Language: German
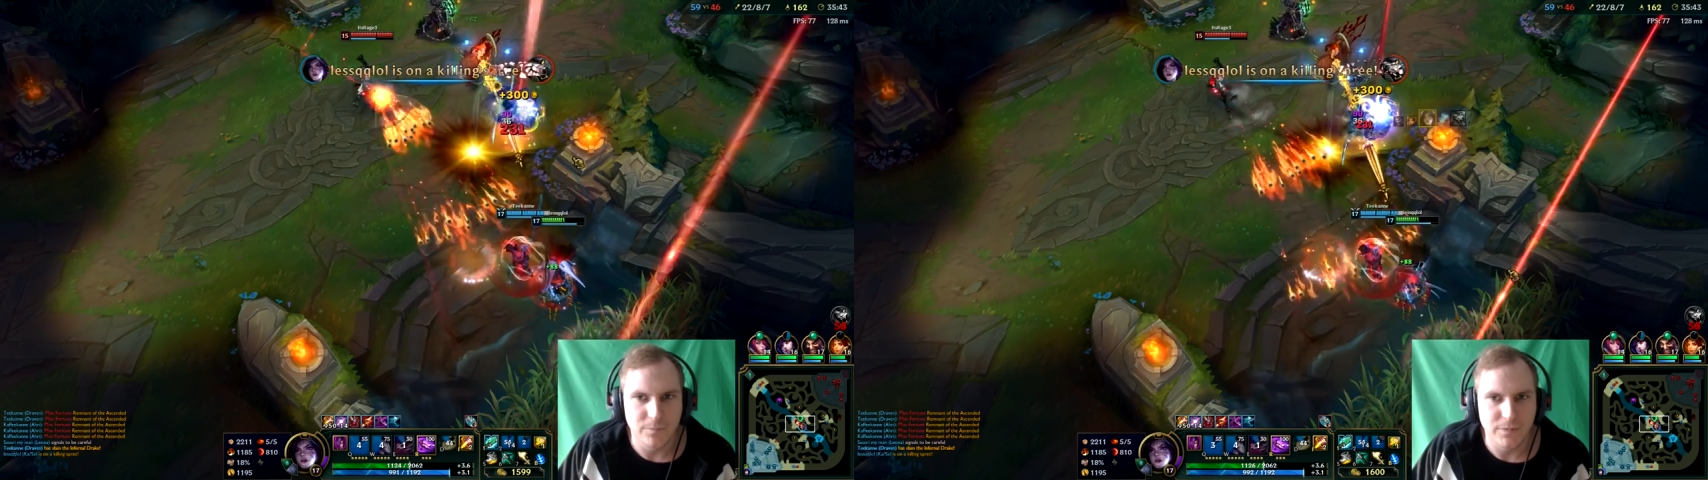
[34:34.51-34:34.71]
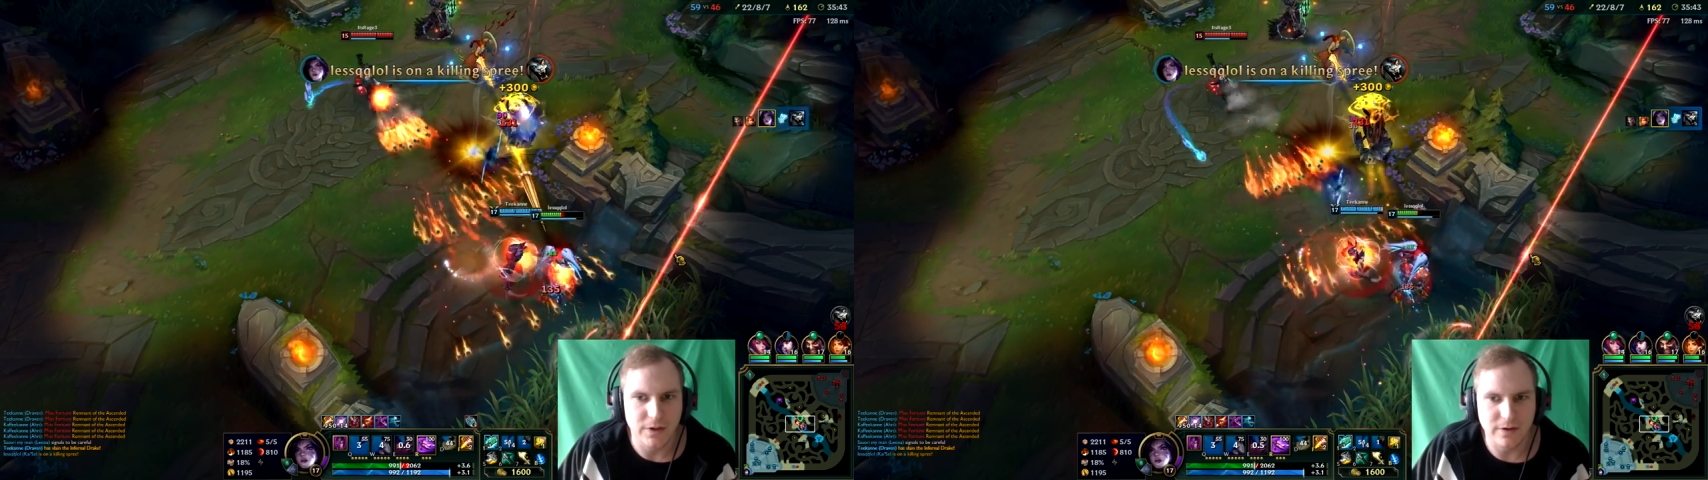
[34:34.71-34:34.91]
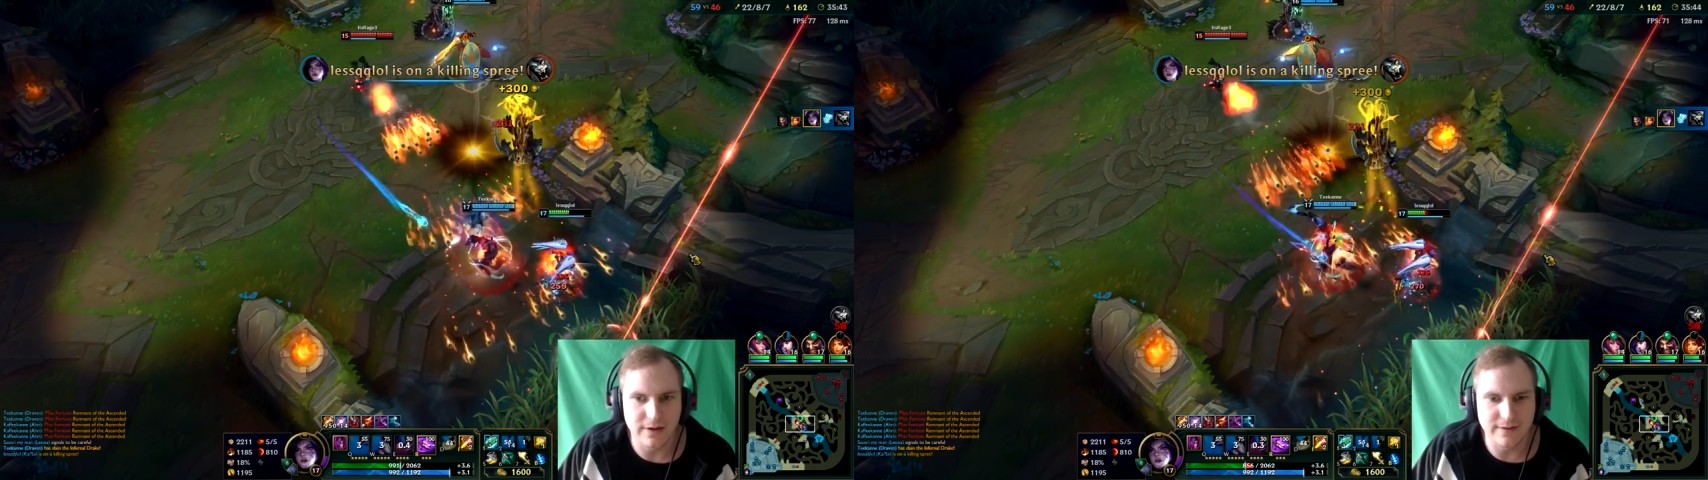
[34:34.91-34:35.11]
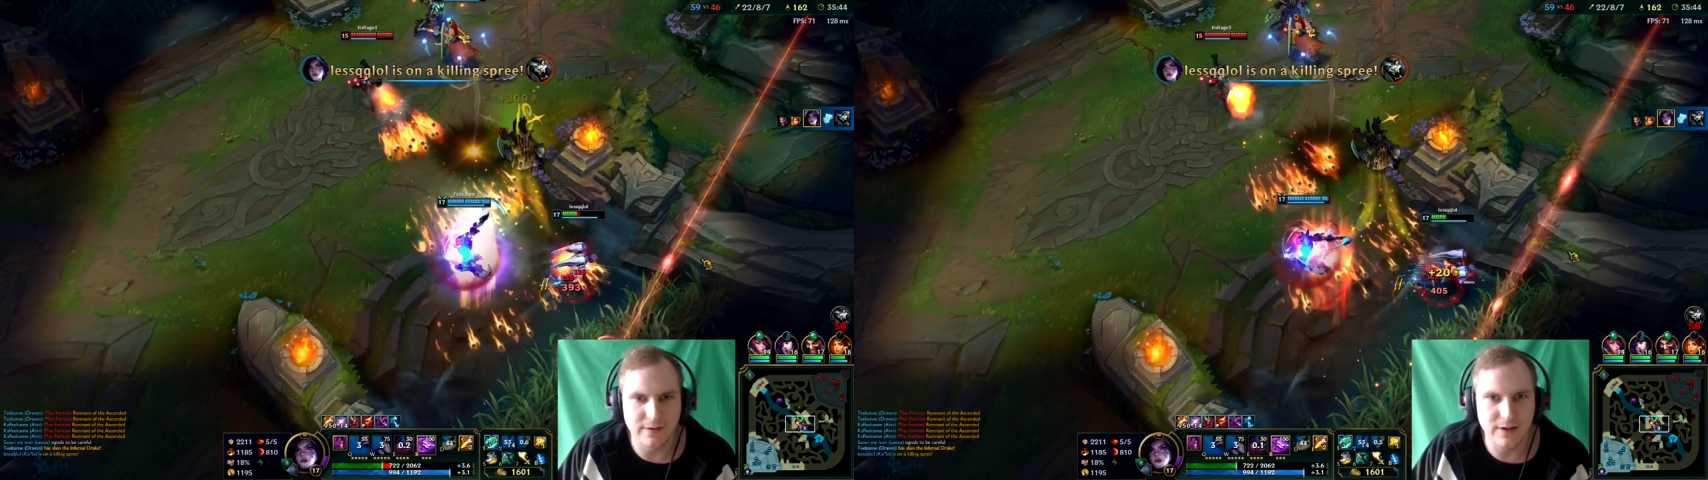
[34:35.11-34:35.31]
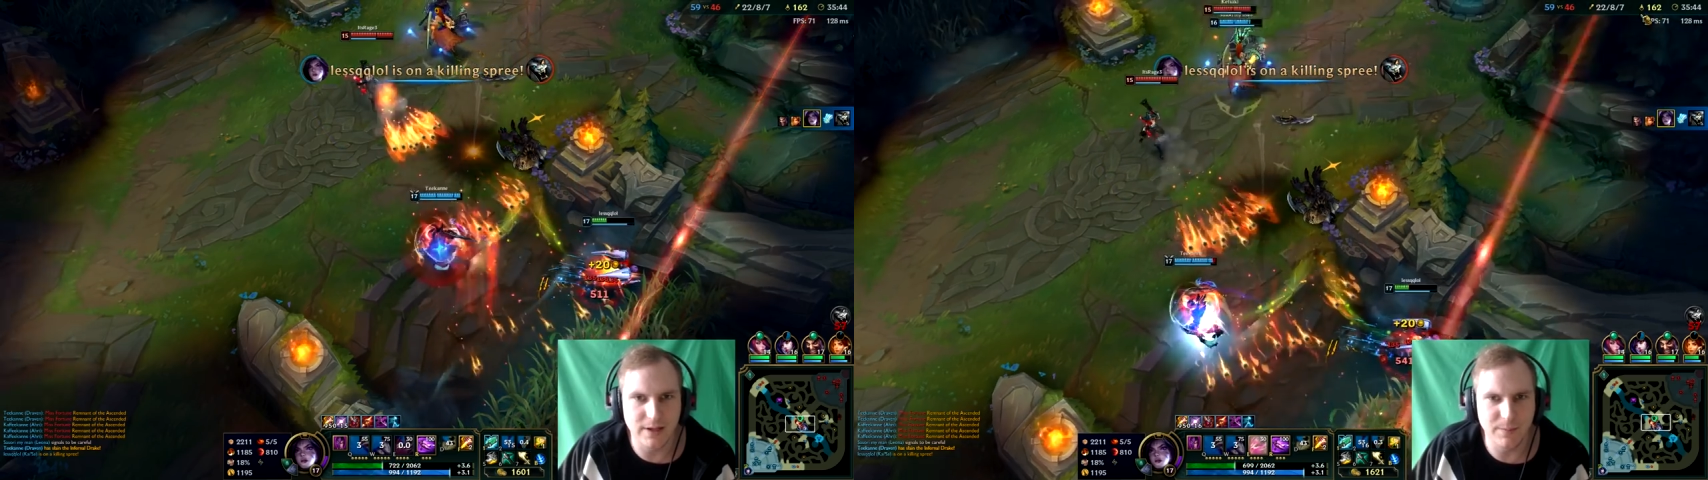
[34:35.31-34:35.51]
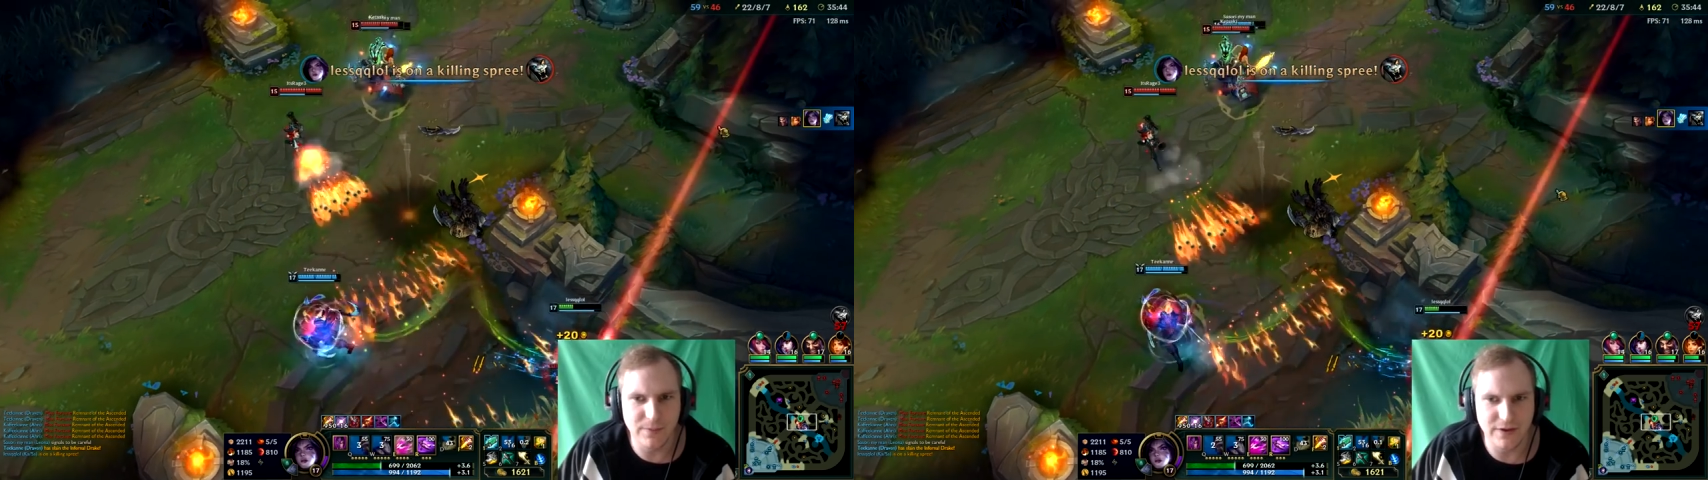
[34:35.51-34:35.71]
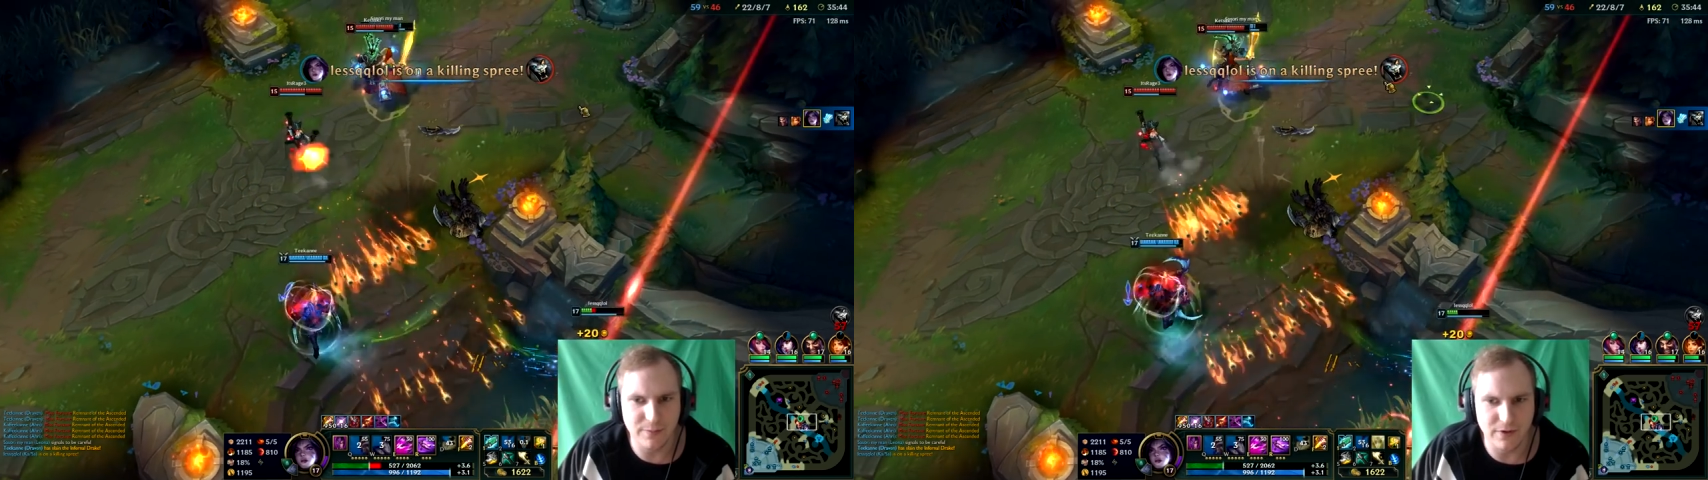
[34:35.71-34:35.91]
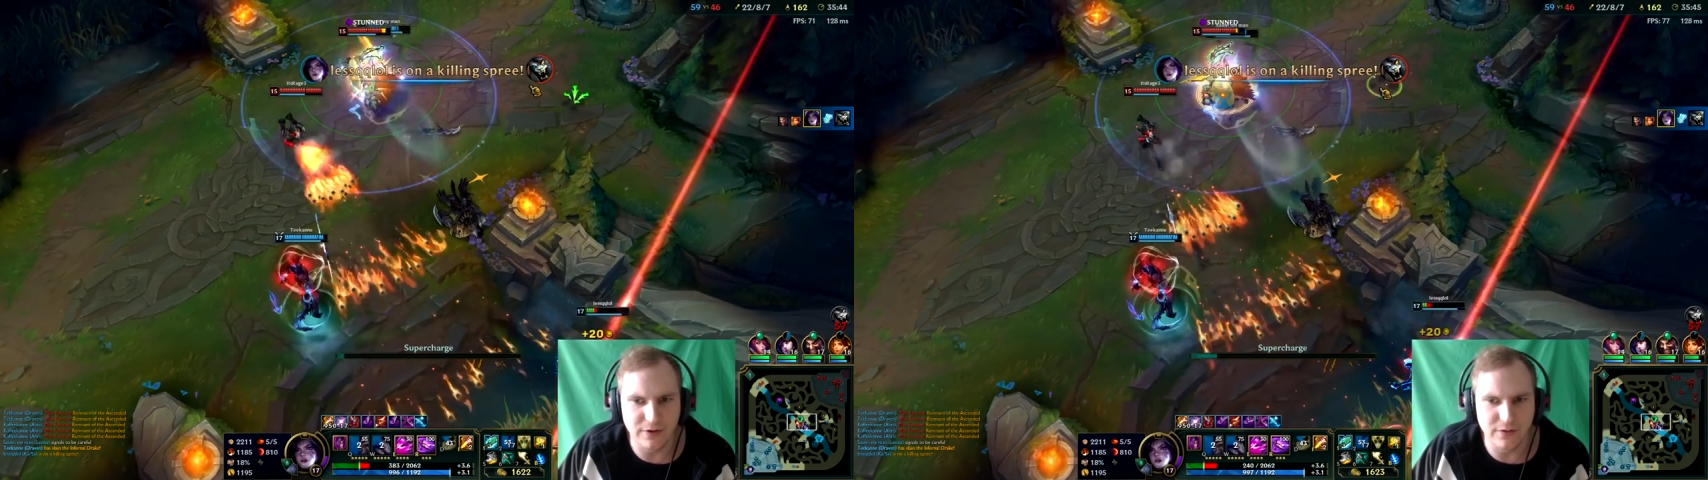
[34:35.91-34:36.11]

Okay, der ist RIP. Jetzt brauche ich nur